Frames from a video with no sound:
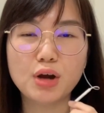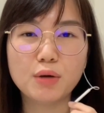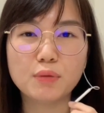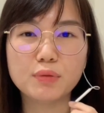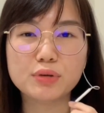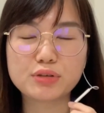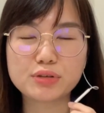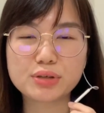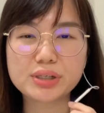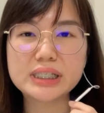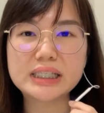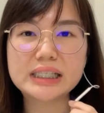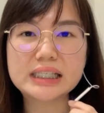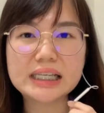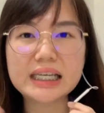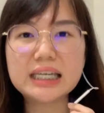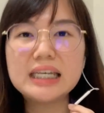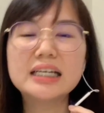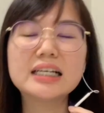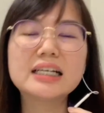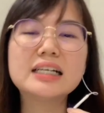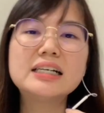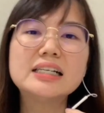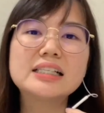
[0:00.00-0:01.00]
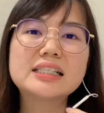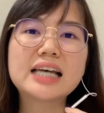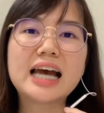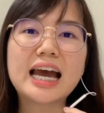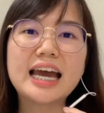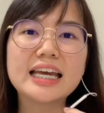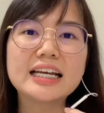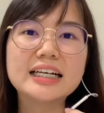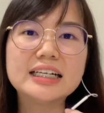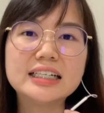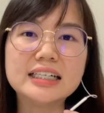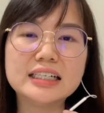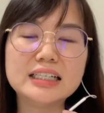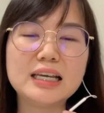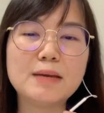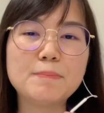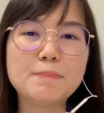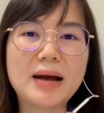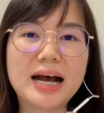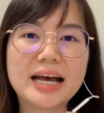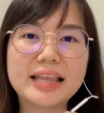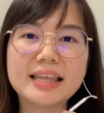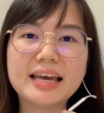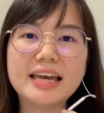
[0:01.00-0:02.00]
我觉得这一个才可以
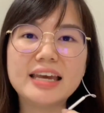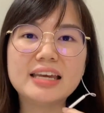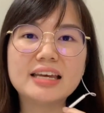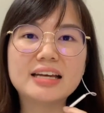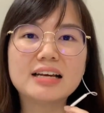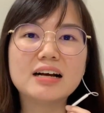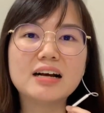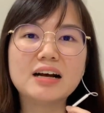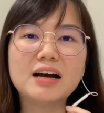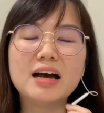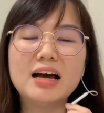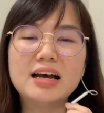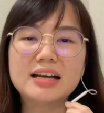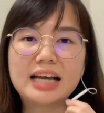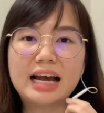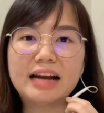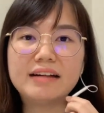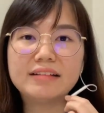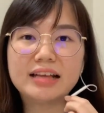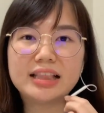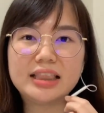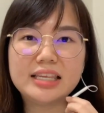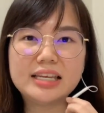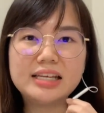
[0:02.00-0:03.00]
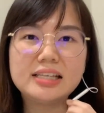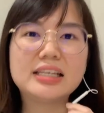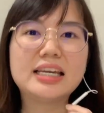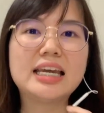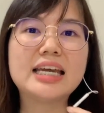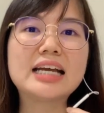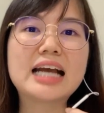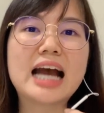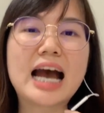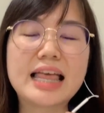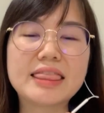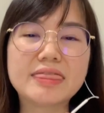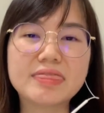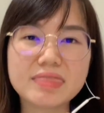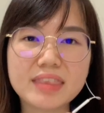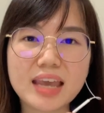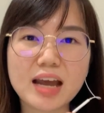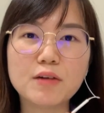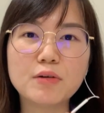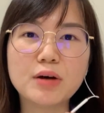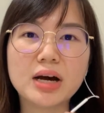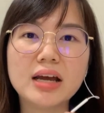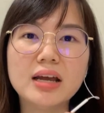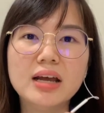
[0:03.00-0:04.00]
把那一个感染链给砍
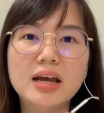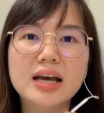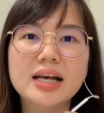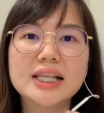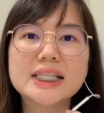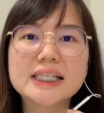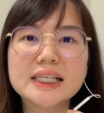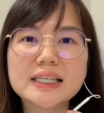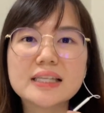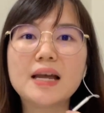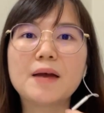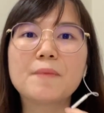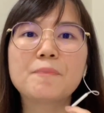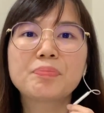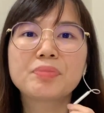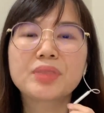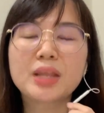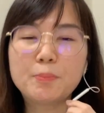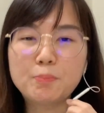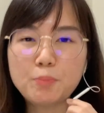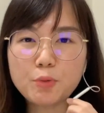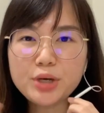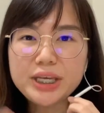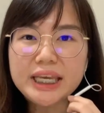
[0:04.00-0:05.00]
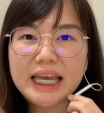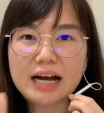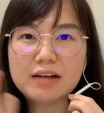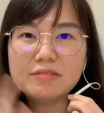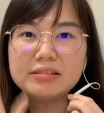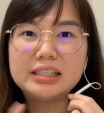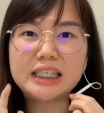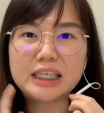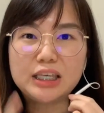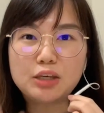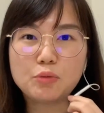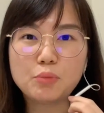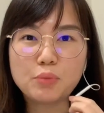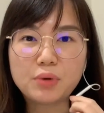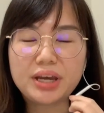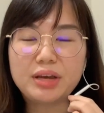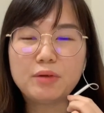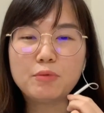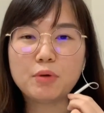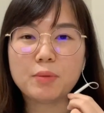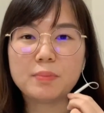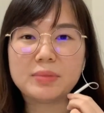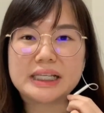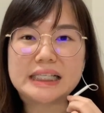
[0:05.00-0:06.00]
掉啊，真的不要以为
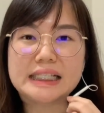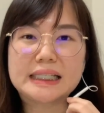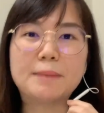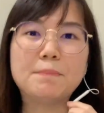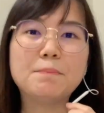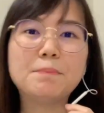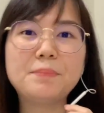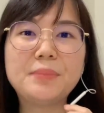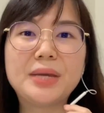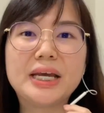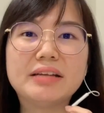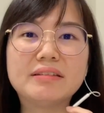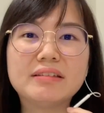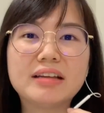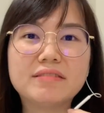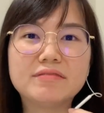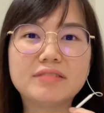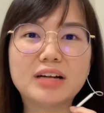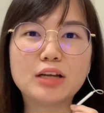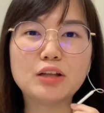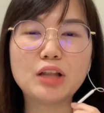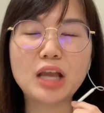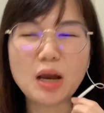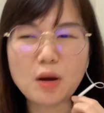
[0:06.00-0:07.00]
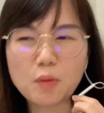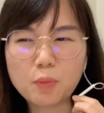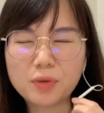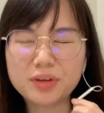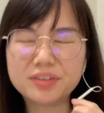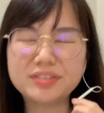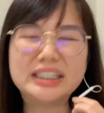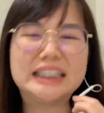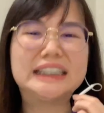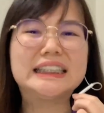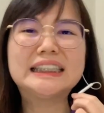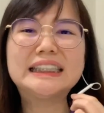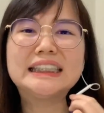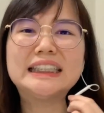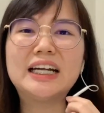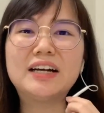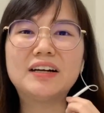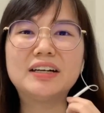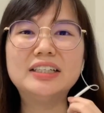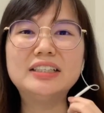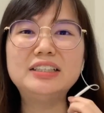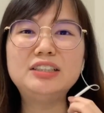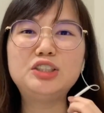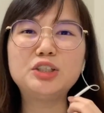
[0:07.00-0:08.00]
我们身边的人，哎我认识了
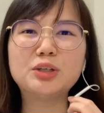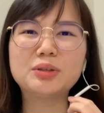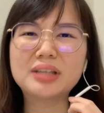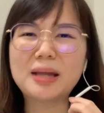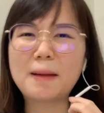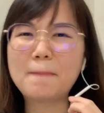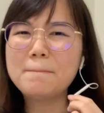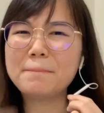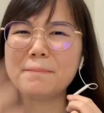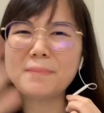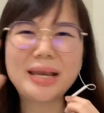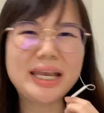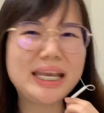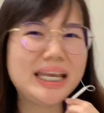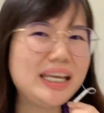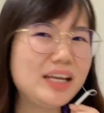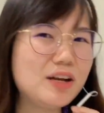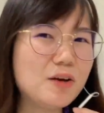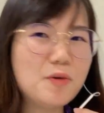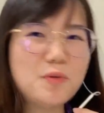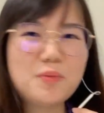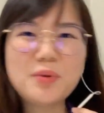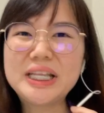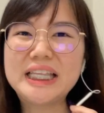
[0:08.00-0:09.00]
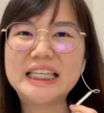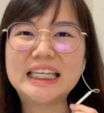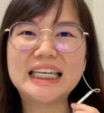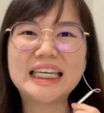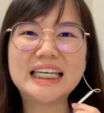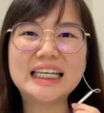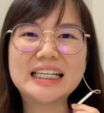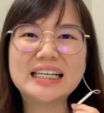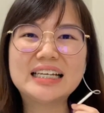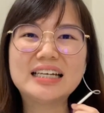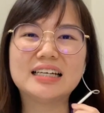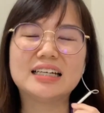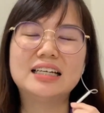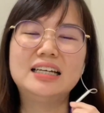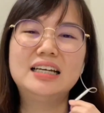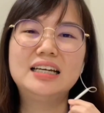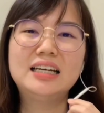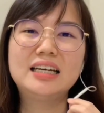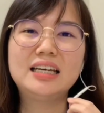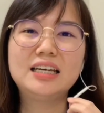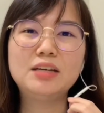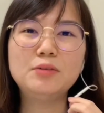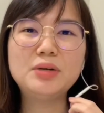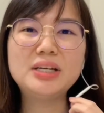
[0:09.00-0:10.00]
很久的没有问题的，
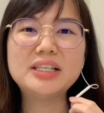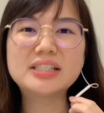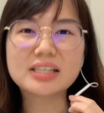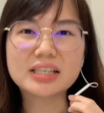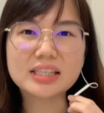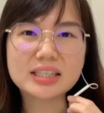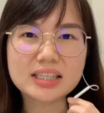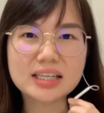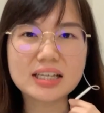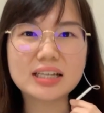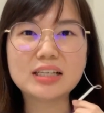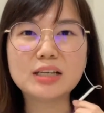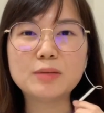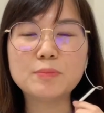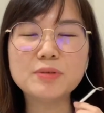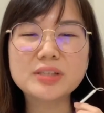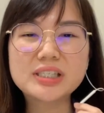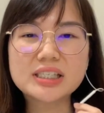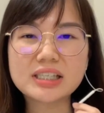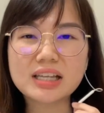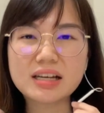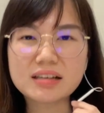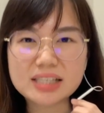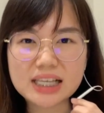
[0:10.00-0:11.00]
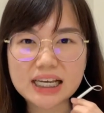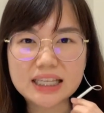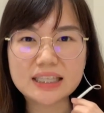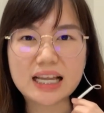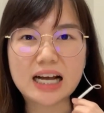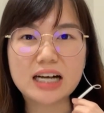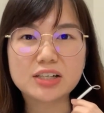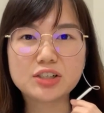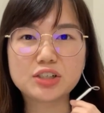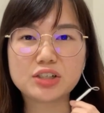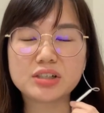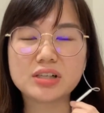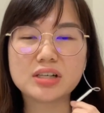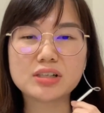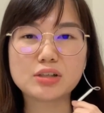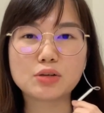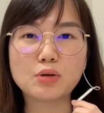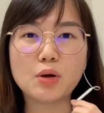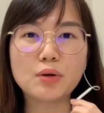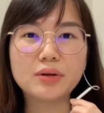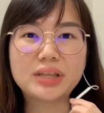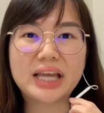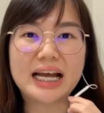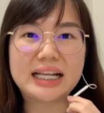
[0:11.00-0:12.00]
因为真的你不知道在当时的时
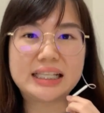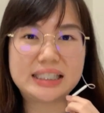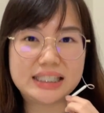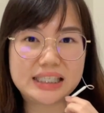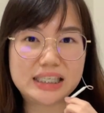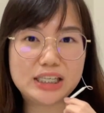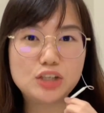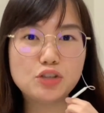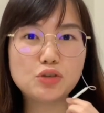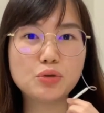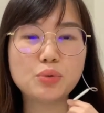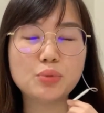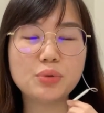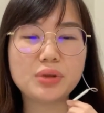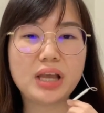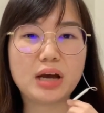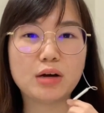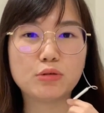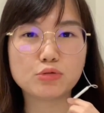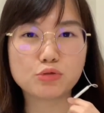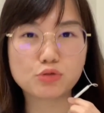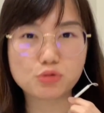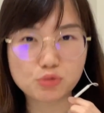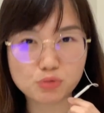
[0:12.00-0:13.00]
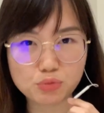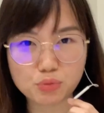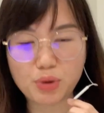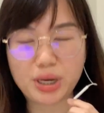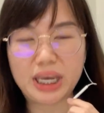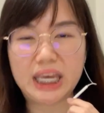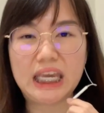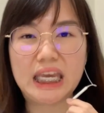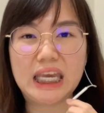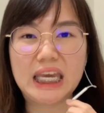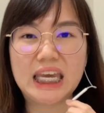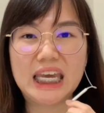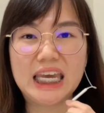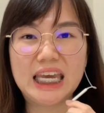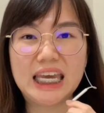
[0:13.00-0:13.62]
候他接触了谁。